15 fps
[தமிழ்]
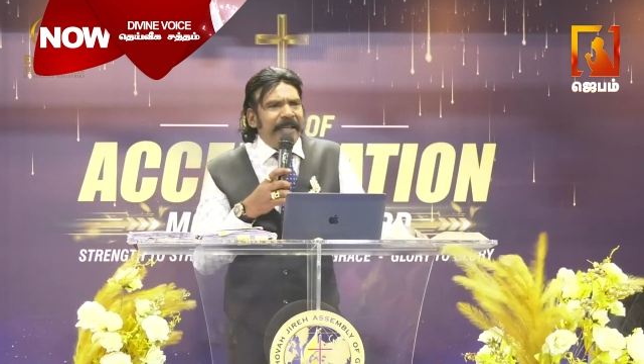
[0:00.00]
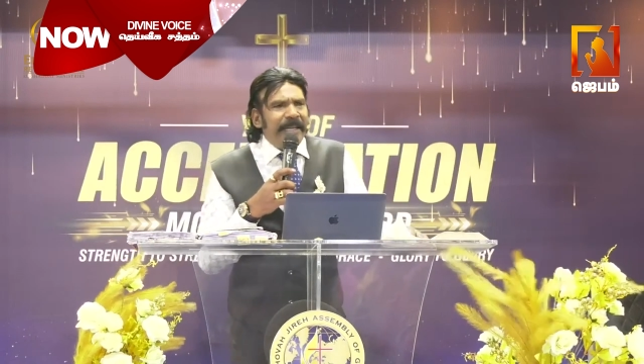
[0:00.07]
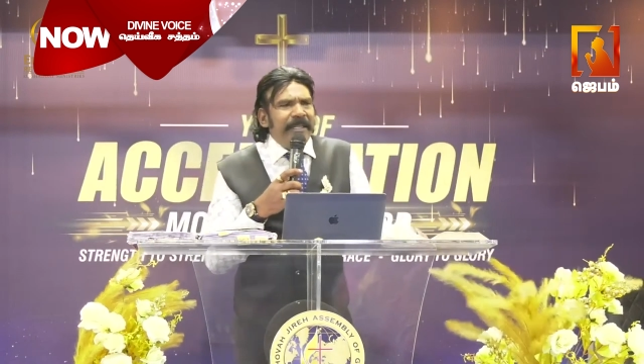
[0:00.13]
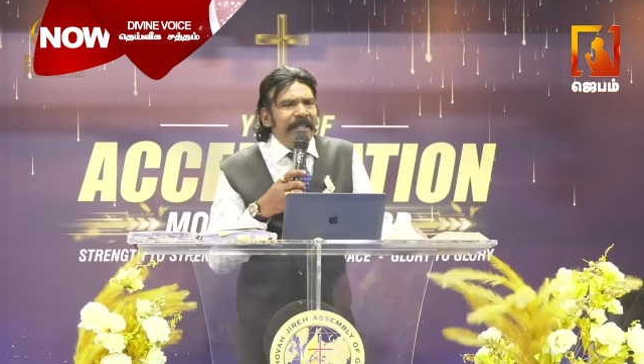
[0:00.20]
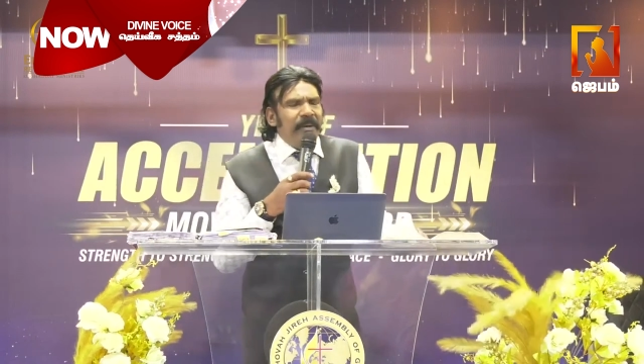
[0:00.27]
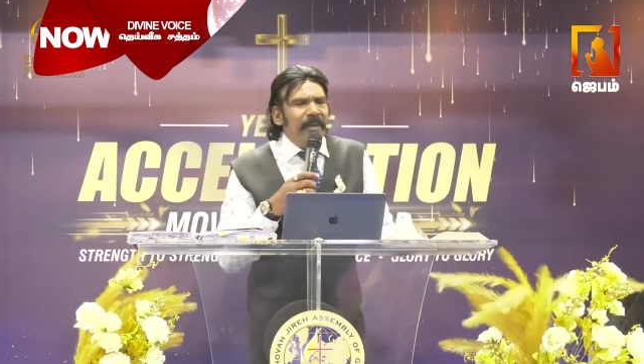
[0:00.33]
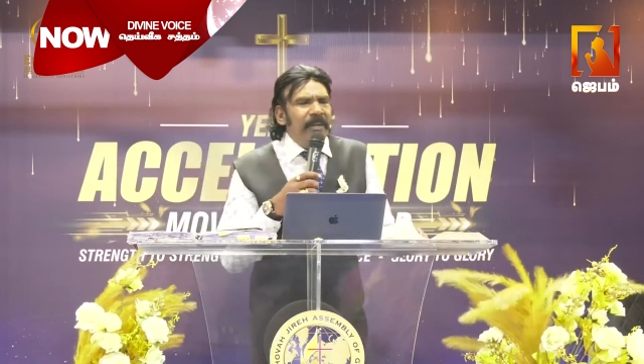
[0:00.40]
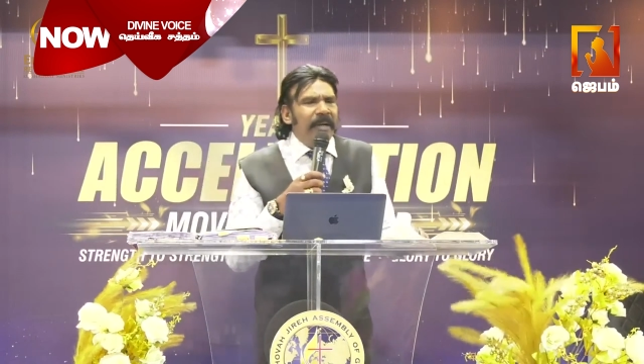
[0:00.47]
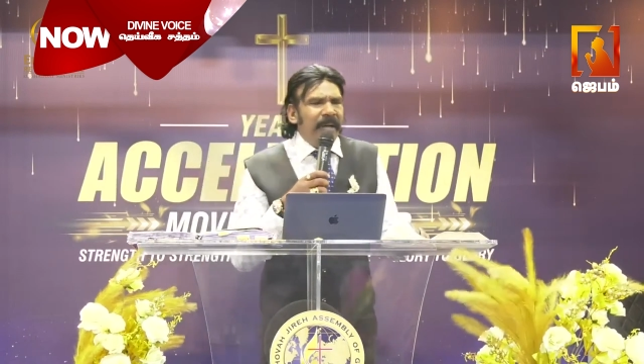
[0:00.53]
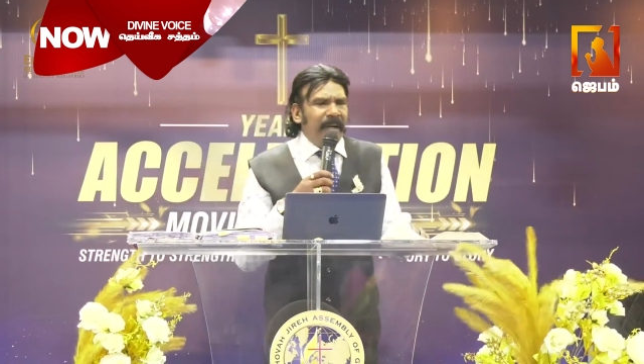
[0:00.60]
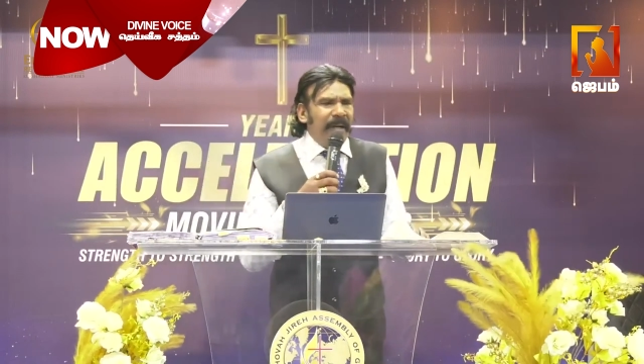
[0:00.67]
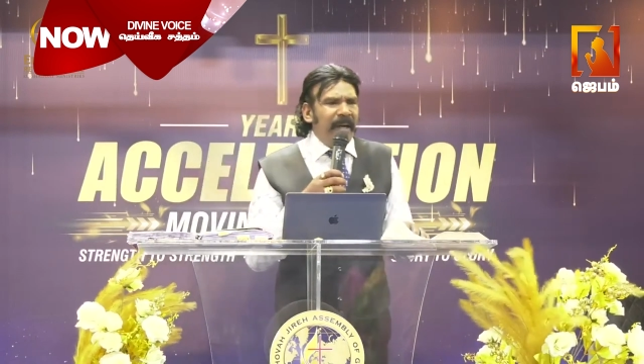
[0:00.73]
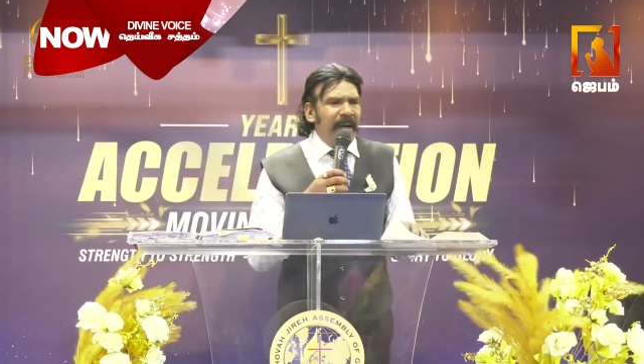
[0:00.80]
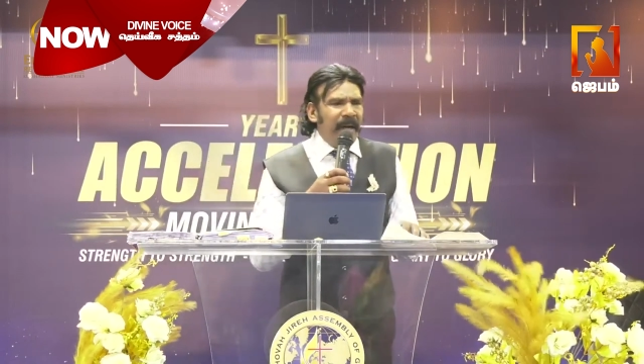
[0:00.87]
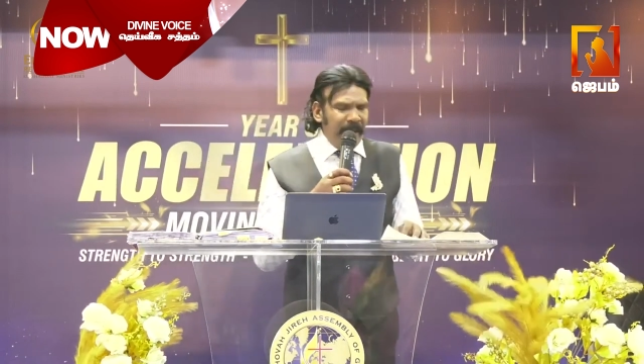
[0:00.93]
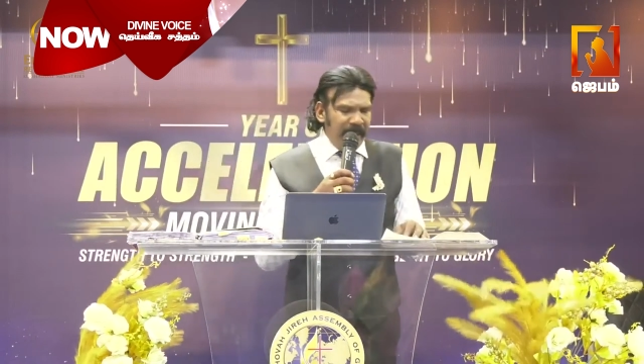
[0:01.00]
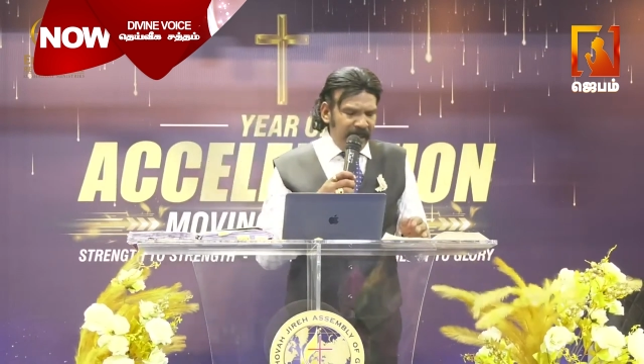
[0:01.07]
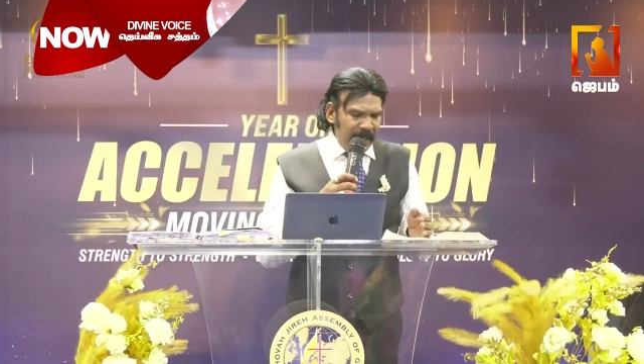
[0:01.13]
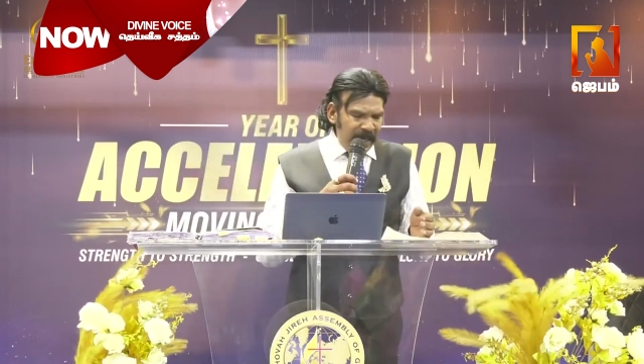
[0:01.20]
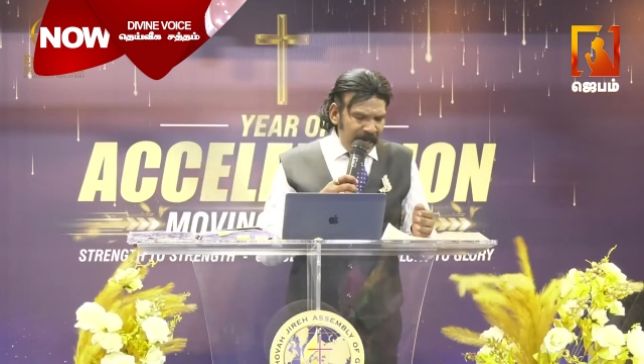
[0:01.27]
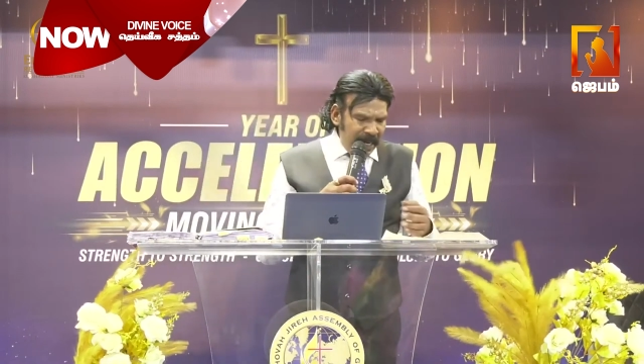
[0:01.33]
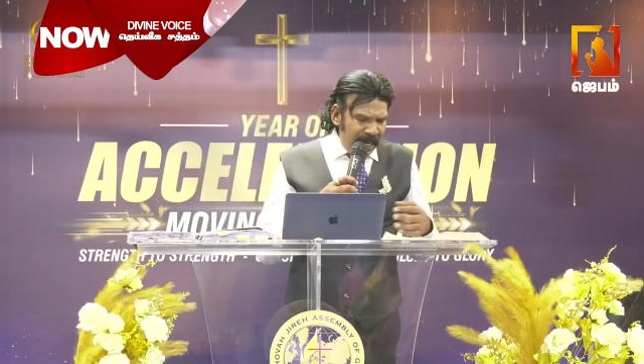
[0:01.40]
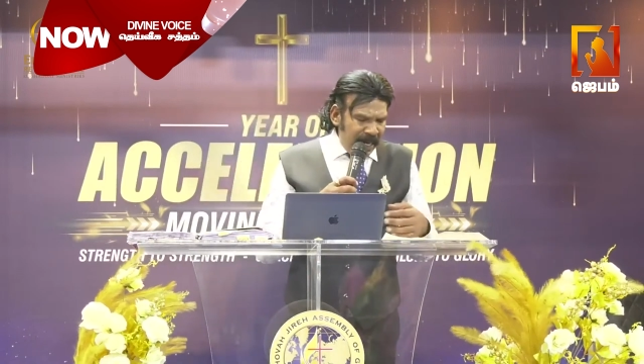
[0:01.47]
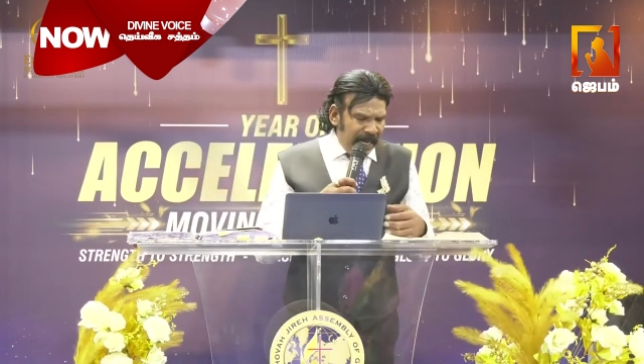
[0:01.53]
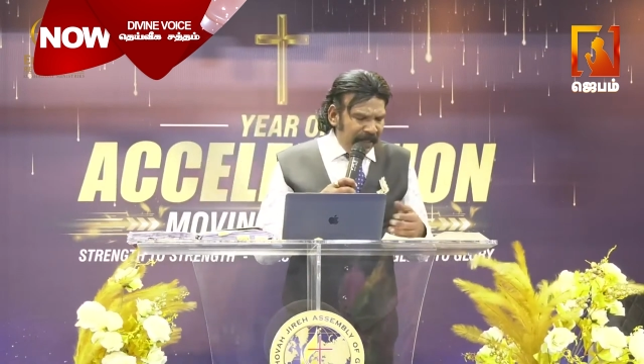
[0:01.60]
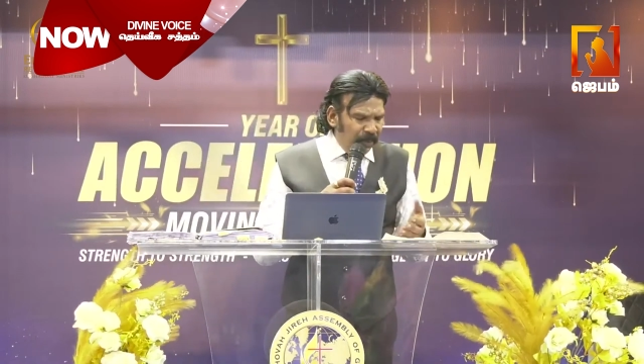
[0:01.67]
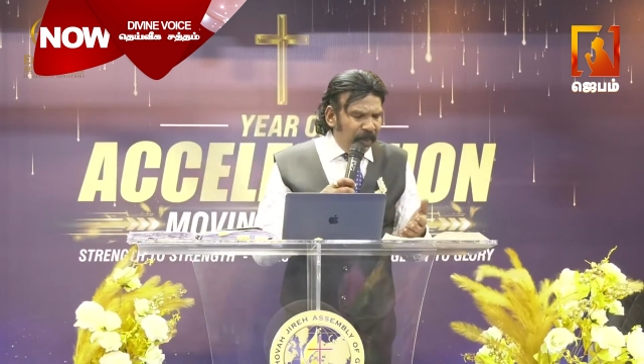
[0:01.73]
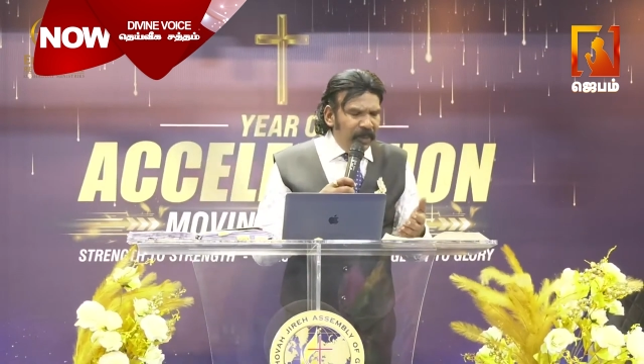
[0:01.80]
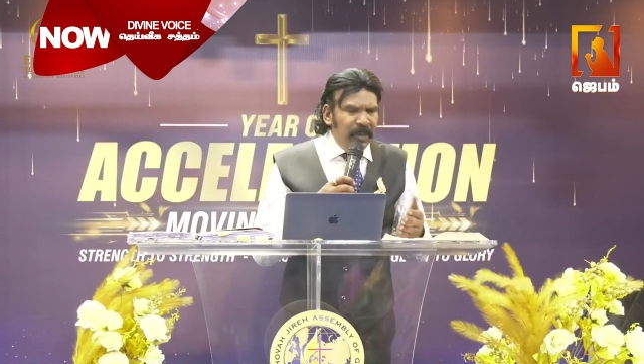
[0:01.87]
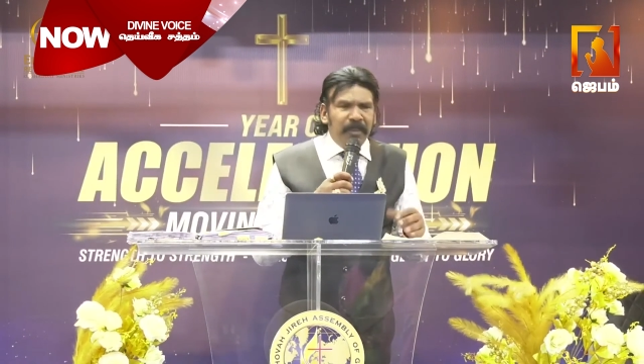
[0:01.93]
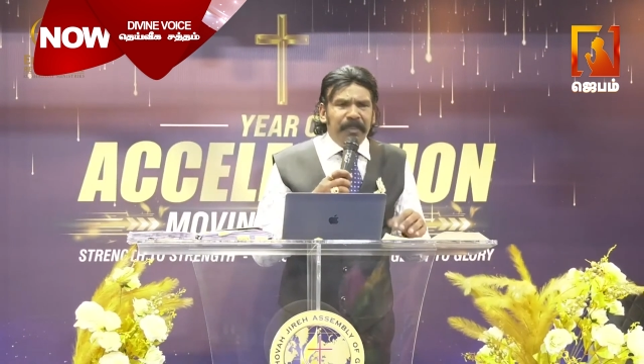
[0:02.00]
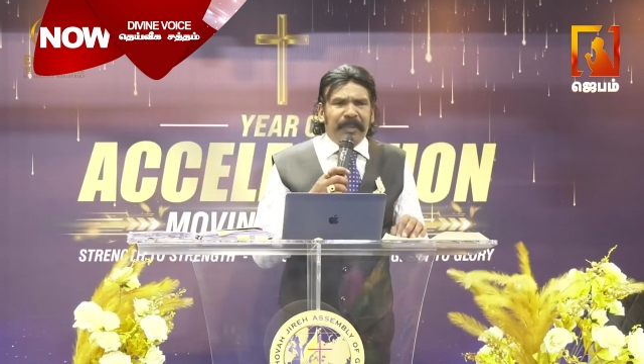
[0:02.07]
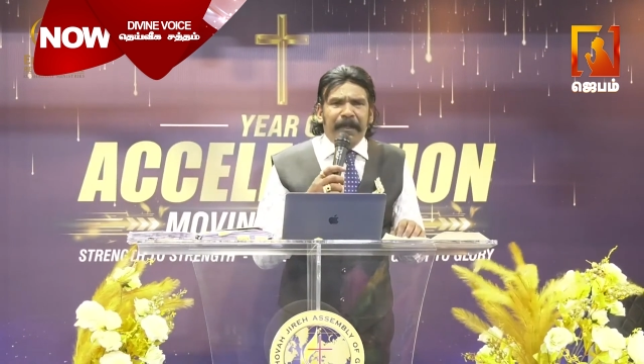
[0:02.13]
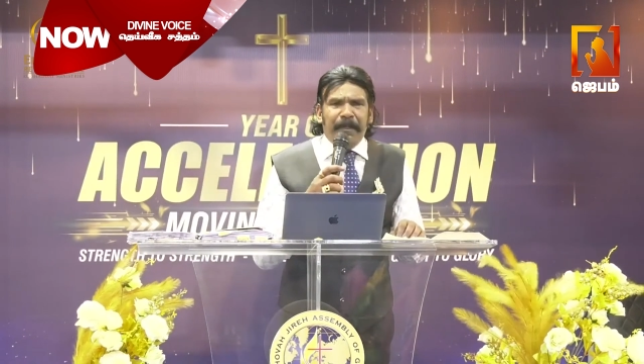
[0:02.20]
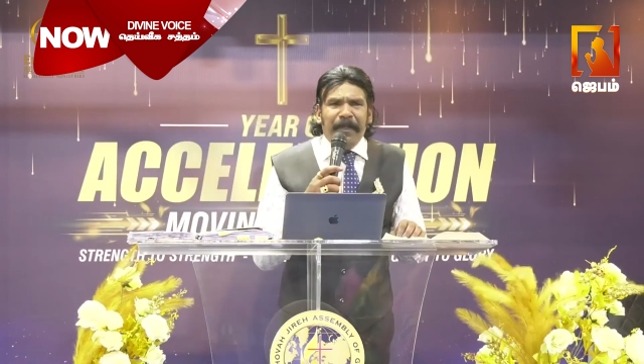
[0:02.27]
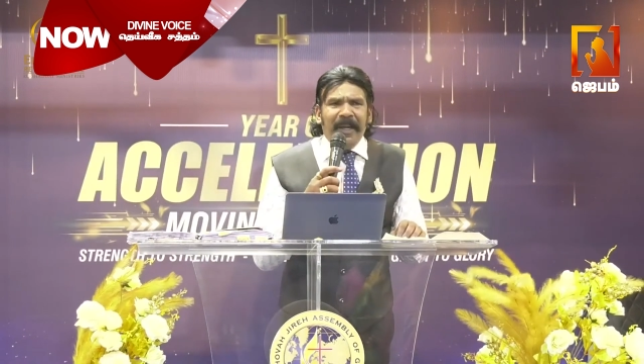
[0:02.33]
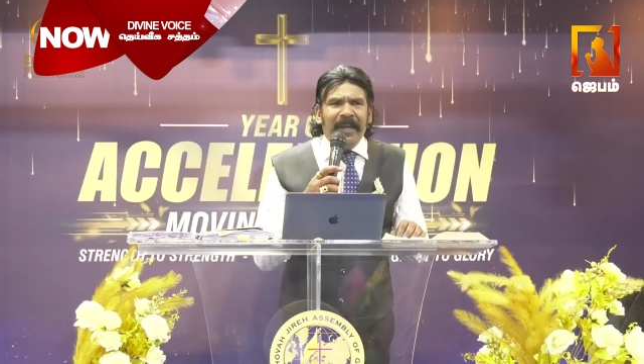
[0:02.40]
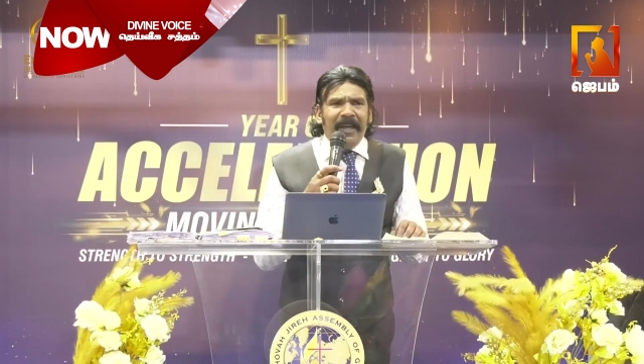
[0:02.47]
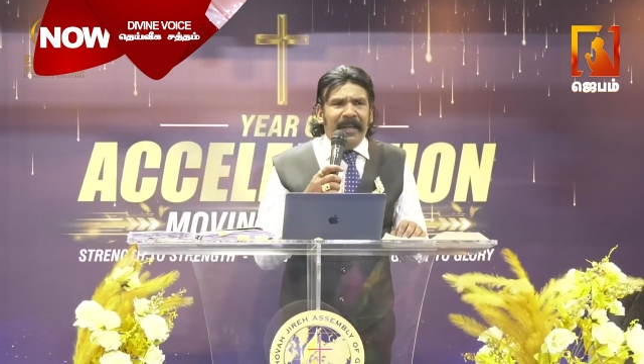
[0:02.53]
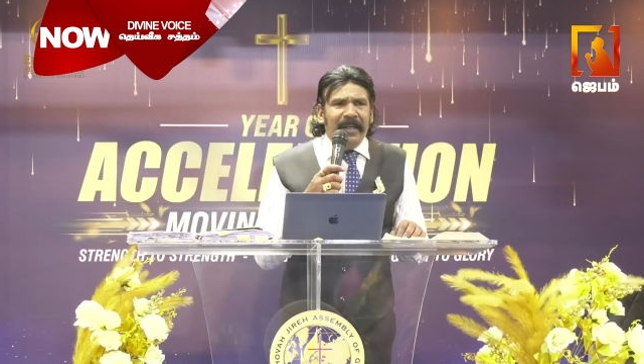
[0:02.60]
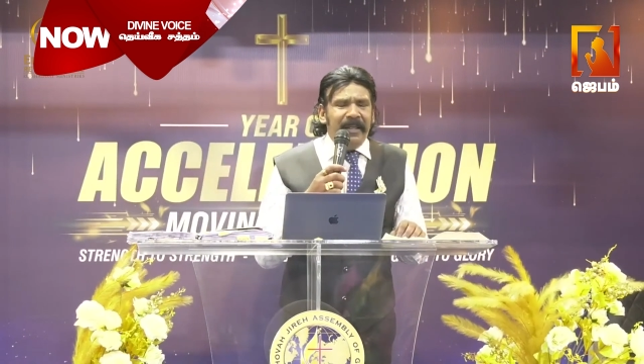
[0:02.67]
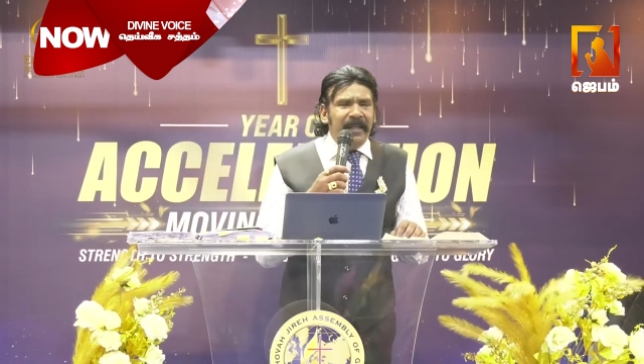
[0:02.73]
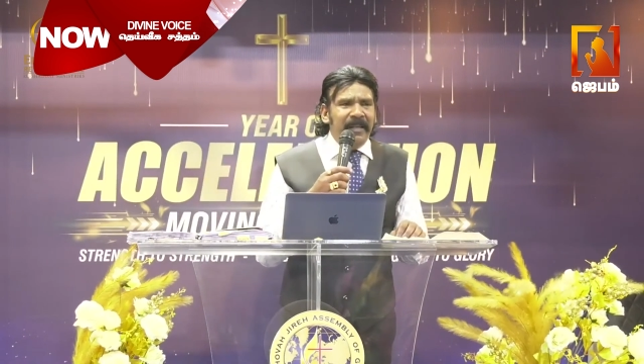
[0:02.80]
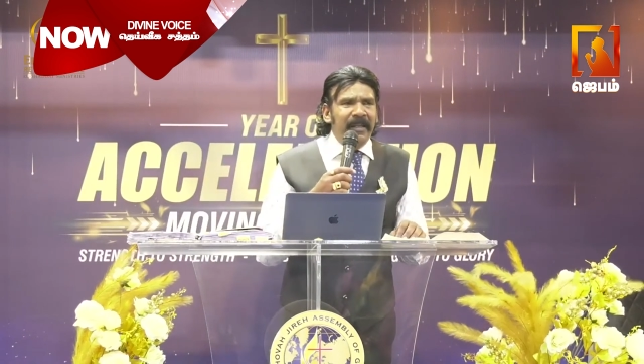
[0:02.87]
கேட்டுக் கொண்டிருக்கிறான் அது ஒன்றும் தப்பு இல்லை